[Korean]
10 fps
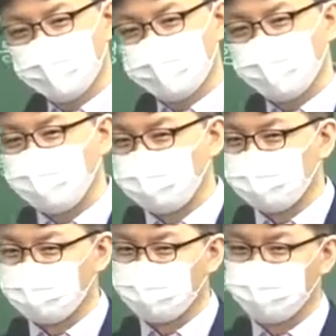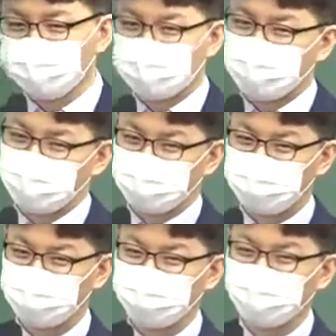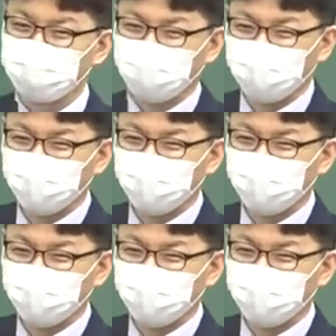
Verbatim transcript: 잘 모르죠. 부모님 대신 가입해 주셨으니까.